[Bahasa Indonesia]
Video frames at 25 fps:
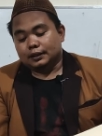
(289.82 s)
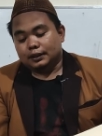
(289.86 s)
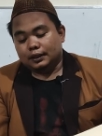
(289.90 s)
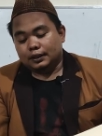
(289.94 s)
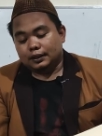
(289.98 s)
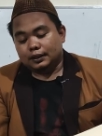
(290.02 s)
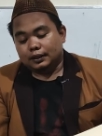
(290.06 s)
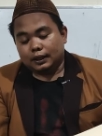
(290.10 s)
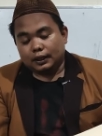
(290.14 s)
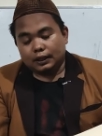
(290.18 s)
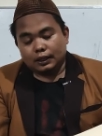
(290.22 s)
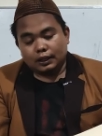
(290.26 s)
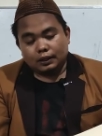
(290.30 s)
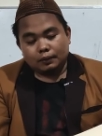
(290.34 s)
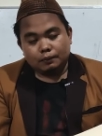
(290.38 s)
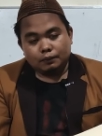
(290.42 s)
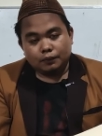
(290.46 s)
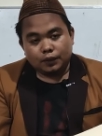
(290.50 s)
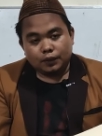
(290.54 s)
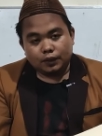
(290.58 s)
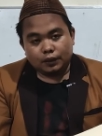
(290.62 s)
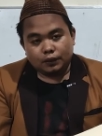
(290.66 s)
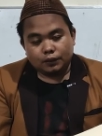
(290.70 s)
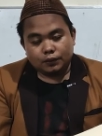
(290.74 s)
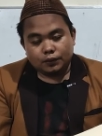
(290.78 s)
di dalam
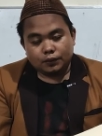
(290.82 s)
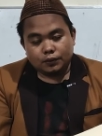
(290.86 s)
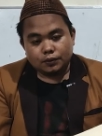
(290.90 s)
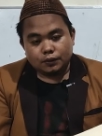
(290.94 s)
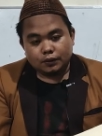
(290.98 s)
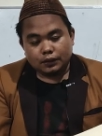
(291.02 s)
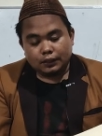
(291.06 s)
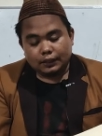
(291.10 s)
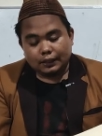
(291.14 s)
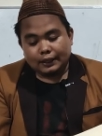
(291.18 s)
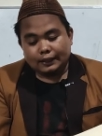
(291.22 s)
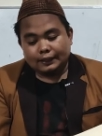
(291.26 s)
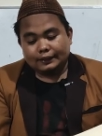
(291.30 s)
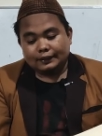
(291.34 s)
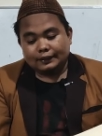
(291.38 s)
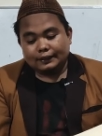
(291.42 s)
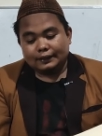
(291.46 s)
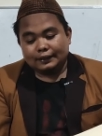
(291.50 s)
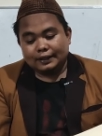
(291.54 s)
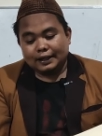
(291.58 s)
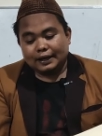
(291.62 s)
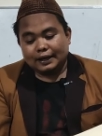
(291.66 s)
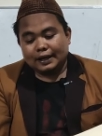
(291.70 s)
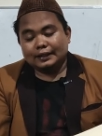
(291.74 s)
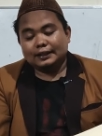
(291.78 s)
waktu sholat
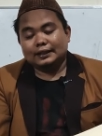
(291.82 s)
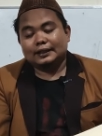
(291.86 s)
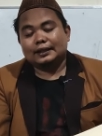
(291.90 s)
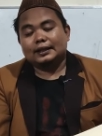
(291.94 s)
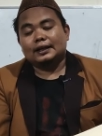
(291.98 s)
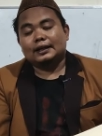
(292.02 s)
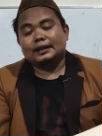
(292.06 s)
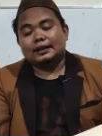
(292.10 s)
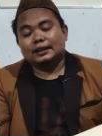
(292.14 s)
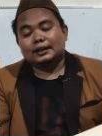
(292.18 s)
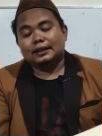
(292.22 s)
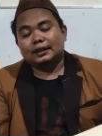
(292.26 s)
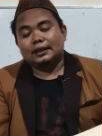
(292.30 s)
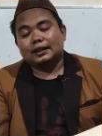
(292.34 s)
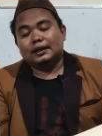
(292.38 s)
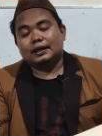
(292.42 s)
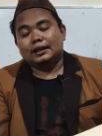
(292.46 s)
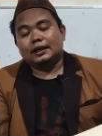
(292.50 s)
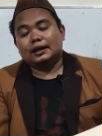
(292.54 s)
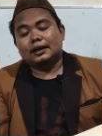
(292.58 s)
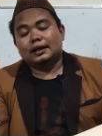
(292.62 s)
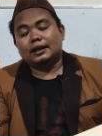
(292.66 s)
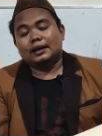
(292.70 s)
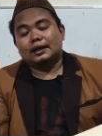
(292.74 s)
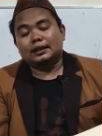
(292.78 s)
dan
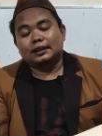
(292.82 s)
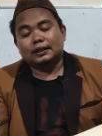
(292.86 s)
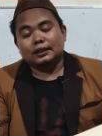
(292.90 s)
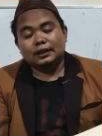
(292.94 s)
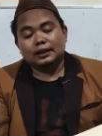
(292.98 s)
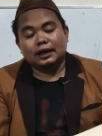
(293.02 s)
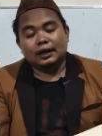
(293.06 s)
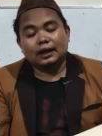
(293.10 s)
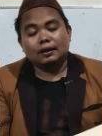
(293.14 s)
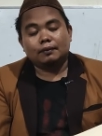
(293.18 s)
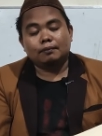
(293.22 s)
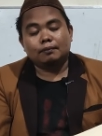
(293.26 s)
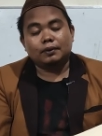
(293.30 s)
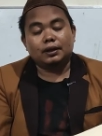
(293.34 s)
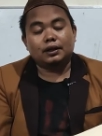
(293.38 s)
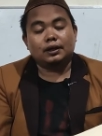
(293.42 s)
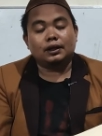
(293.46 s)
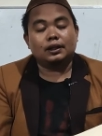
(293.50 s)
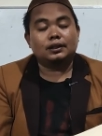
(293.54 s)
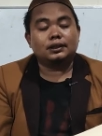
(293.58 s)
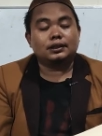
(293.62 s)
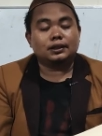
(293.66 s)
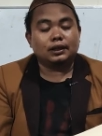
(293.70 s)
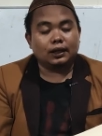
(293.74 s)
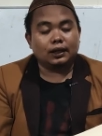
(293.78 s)
ketika hendak
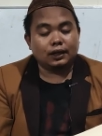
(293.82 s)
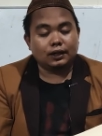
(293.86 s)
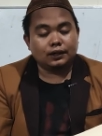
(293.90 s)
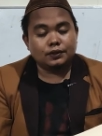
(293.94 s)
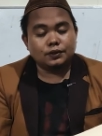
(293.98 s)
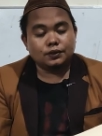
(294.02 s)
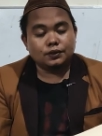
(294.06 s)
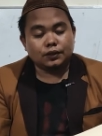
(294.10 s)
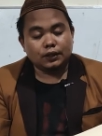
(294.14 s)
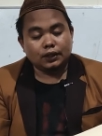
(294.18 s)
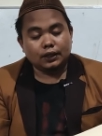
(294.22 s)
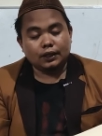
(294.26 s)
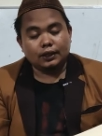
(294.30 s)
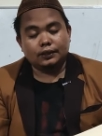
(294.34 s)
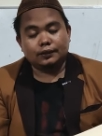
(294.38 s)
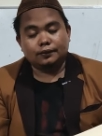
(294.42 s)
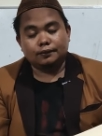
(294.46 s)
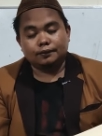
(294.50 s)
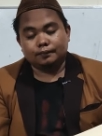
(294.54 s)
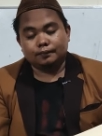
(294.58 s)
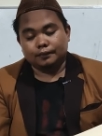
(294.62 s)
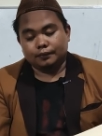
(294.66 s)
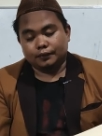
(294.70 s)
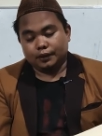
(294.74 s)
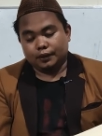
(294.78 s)
mengerjakan sholat
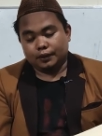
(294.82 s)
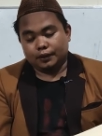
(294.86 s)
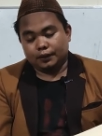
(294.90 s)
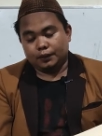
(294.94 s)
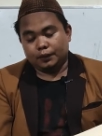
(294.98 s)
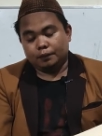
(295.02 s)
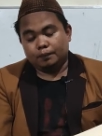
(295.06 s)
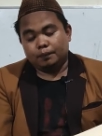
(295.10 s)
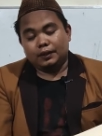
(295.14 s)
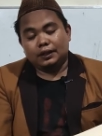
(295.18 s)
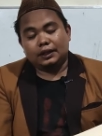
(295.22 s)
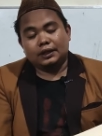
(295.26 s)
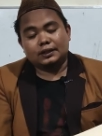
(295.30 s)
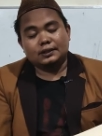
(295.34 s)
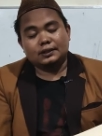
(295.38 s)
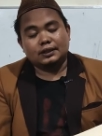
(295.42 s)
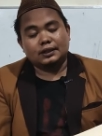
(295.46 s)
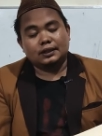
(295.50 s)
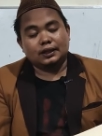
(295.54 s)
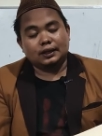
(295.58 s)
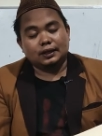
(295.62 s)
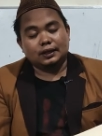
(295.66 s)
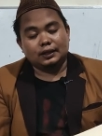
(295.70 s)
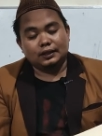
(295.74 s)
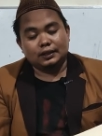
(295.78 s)
yaitu
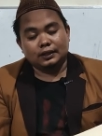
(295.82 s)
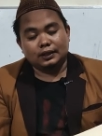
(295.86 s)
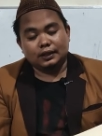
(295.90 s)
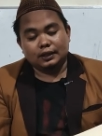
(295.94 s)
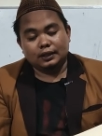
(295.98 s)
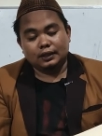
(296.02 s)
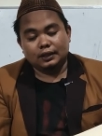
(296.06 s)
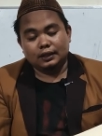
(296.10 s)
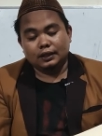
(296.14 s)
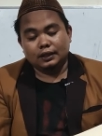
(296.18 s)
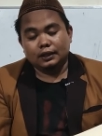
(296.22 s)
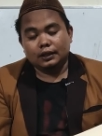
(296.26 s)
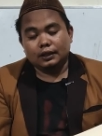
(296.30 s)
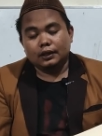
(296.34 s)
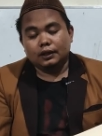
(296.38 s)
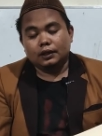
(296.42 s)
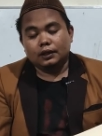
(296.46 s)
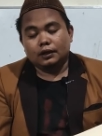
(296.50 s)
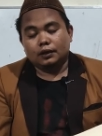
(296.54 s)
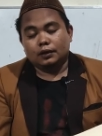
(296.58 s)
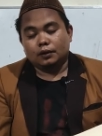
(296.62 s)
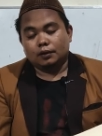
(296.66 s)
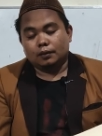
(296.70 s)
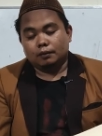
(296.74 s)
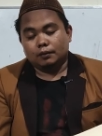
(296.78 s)
pelaksanaan dari
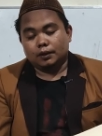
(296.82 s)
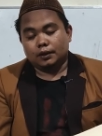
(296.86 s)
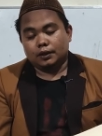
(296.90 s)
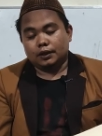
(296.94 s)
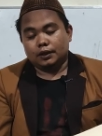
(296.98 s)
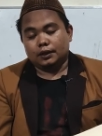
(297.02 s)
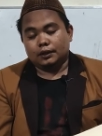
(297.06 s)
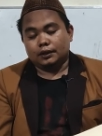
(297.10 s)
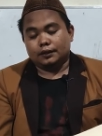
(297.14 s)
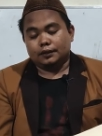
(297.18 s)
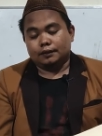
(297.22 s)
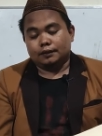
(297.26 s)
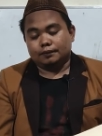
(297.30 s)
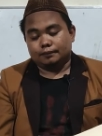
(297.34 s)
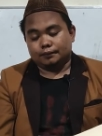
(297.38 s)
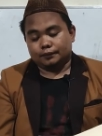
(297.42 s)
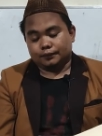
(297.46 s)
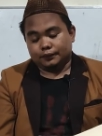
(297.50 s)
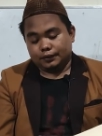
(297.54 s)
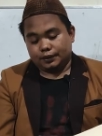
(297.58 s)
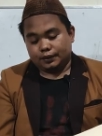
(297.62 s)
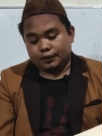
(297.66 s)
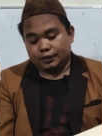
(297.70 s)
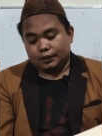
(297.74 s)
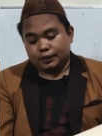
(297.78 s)
komat
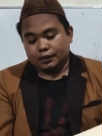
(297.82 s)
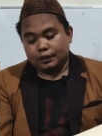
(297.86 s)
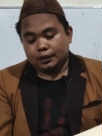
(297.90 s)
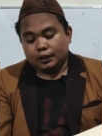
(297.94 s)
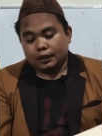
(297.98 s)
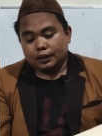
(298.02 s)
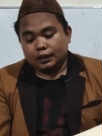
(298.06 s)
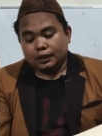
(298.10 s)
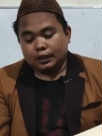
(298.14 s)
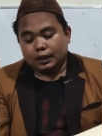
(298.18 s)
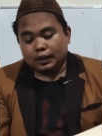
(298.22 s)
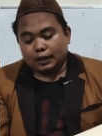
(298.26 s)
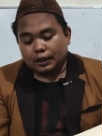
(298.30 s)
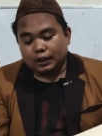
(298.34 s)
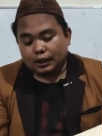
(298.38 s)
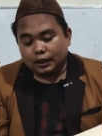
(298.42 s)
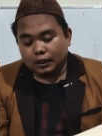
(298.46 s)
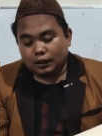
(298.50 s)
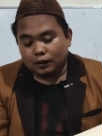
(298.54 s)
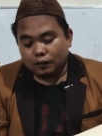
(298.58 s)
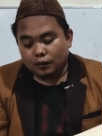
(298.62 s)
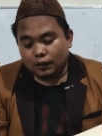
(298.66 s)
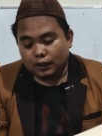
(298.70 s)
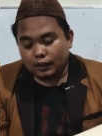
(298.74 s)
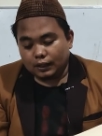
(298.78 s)
ya nah
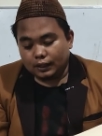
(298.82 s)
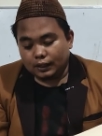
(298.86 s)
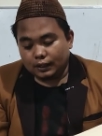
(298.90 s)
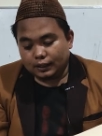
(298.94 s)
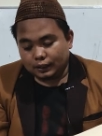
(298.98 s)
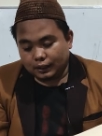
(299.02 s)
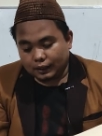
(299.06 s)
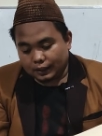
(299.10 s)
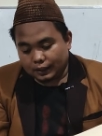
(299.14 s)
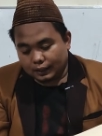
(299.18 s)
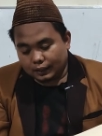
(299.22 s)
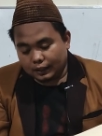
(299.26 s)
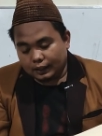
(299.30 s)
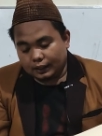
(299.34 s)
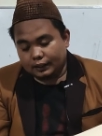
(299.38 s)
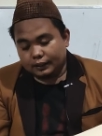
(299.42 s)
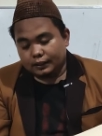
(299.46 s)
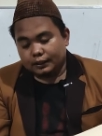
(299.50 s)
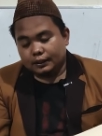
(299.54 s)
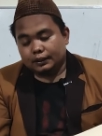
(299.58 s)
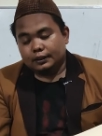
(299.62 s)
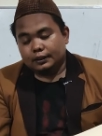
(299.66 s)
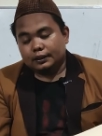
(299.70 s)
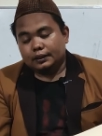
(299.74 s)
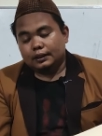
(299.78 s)
kalaulah
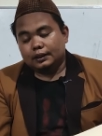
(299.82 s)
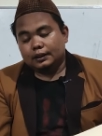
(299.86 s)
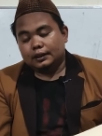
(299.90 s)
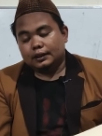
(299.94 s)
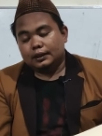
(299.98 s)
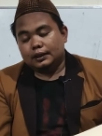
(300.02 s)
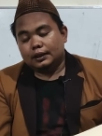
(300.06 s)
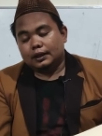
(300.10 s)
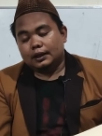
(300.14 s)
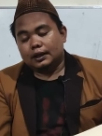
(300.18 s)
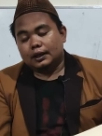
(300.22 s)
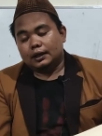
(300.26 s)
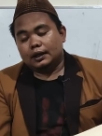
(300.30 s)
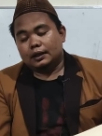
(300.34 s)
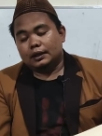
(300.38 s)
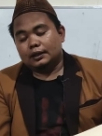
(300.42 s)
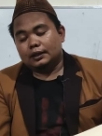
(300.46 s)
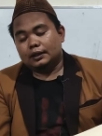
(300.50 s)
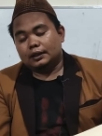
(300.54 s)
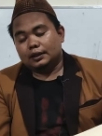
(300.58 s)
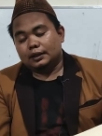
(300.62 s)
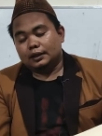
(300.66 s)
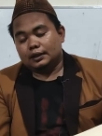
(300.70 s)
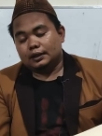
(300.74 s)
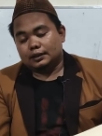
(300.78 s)
adan dia
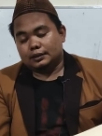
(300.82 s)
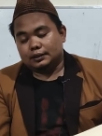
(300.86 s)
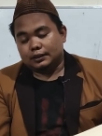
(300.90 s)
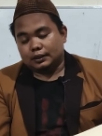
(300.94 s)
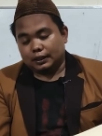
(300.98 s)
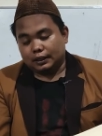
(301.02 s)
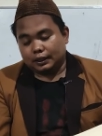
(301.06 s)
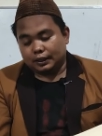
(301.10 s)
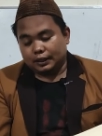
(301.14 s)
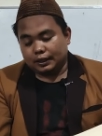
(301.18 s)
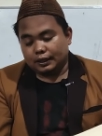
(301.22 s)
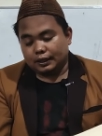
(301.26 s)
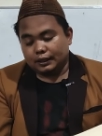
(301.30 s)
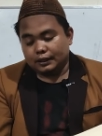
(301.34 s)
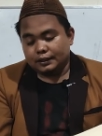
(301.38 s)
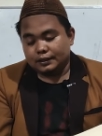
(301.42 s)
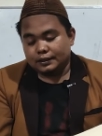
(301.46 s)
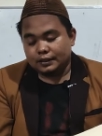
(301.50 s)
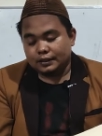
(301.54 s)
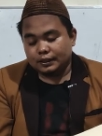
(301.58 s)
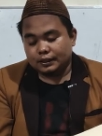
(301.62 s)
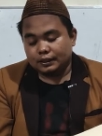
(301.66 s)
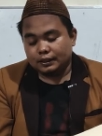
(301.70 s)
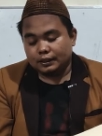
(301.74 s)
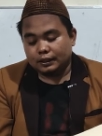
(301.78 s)
dikerjakan
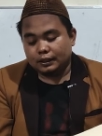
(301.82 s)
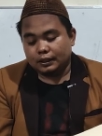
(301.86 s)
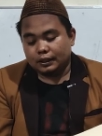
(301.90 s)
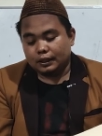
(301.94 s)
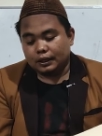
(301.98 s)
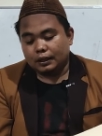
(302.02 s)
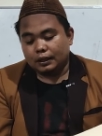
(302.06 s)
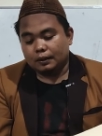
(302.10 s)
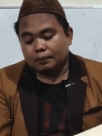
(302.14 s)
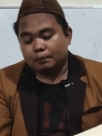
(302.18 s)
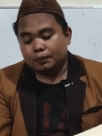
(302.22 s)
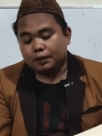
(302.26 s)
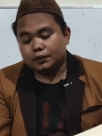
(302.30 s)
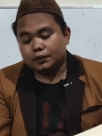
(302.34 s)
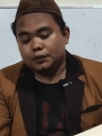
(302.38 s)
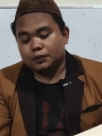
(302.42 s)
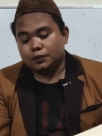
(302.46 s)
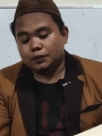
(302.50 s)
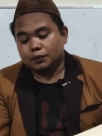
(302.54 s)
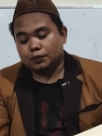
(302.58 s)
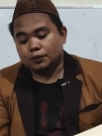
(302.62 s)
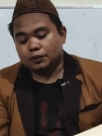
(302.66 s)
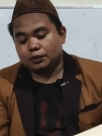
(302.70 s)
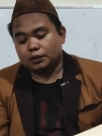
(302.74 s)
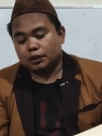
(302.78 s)
setelah
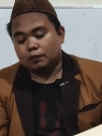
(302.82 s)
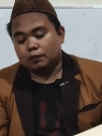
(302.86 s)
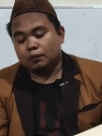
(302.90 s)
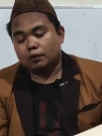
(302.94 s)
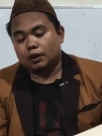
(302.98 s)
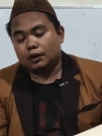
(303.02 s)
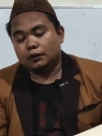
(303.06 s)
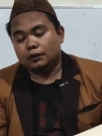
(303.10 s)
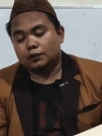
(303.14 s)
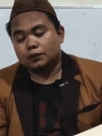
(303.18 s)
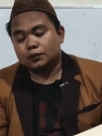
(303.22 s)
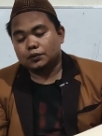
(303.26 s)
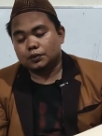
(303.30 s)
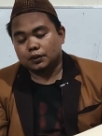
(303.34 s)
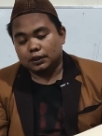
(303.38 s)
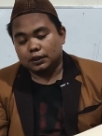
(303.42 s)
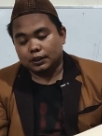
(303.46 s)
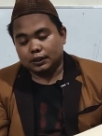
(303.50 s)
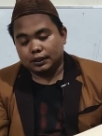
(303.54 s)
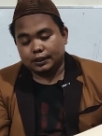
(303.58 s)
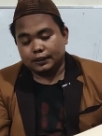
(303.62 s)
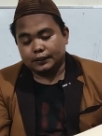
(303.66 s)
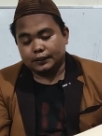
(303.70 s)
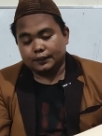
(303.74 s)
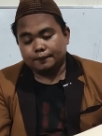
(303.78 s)
masuknya waktu
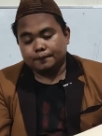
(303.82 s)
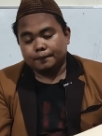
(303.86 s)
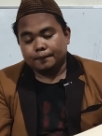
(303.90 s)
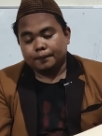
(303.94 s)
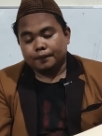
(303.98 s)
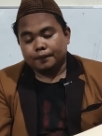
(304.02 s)
sholat